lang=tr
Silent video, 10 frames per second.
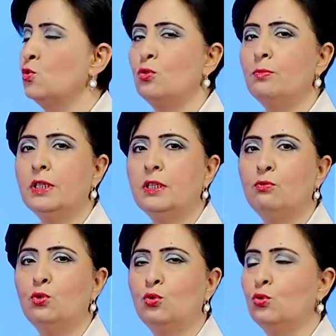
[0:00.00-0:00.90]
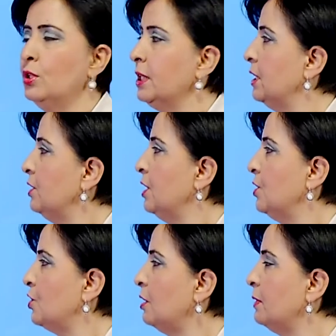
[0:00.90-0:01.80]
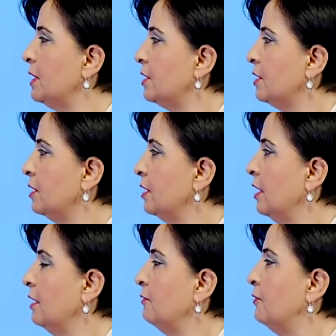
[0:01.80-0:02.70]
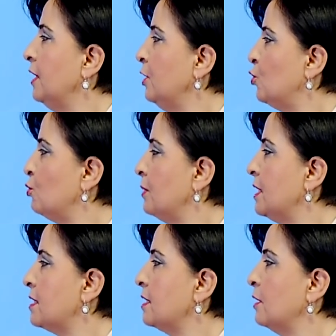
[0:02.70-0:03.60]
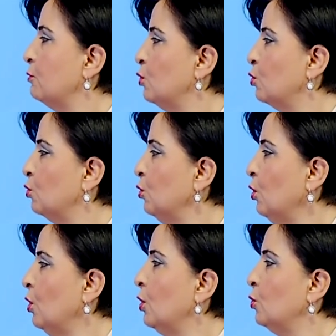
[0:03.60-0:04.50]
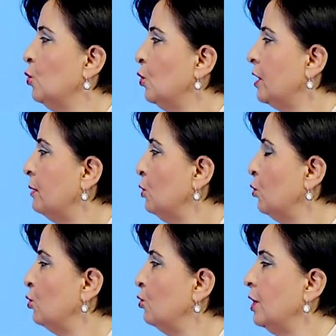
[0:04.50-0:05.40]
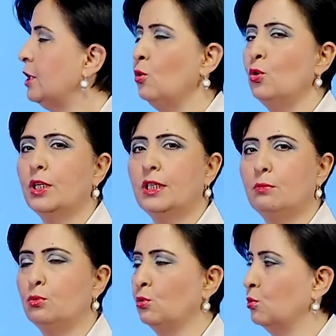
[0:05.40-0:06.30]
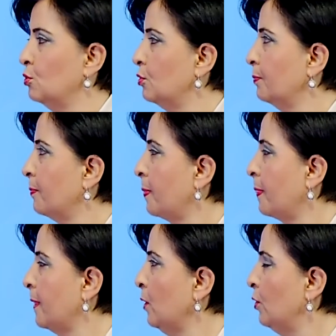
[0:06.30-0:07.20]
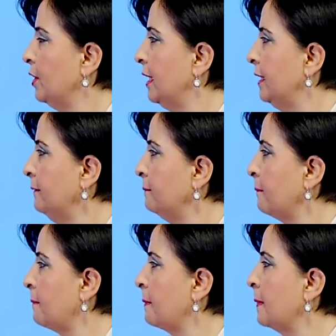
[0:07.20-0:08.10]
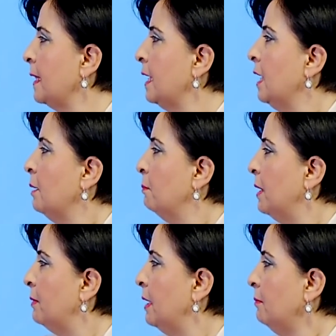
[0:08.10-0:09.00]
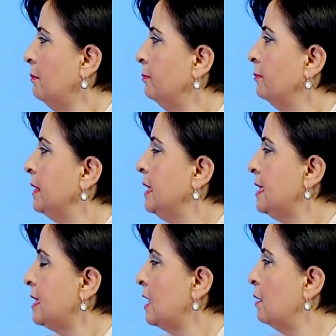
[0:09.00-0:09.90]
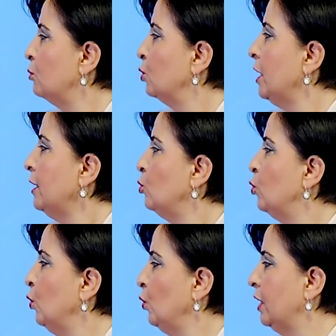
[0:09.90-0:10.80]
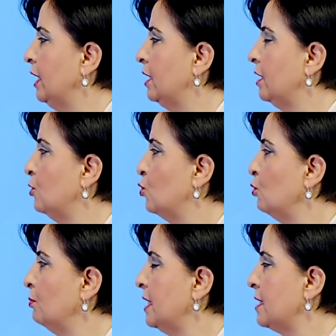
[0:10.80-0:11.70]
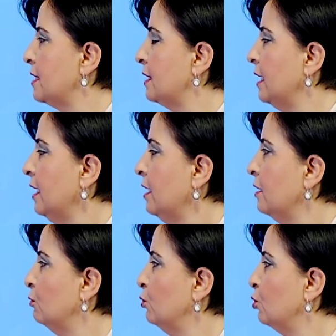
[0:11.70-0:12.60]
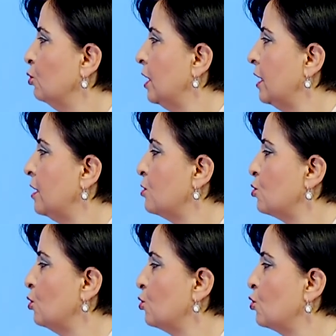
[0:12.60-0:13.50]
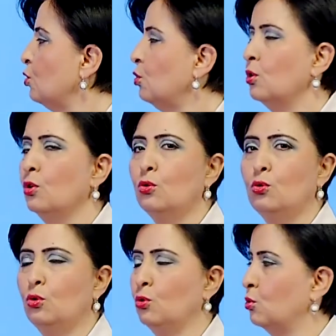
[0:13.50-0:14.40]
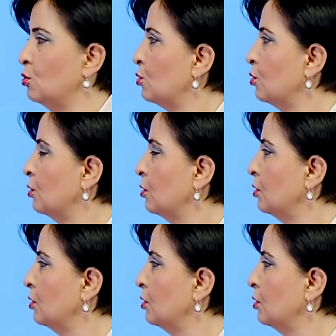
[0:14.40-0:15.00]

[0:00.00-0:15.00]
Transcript: Cümlede vurgunun yeri değişebilir. Fiil cümlesinde vurgu yüklemin önündeki ögede bulunur. Örneğin babam İstanbul'a dün gitti cümlesinde vurgulanan sözcük dündür.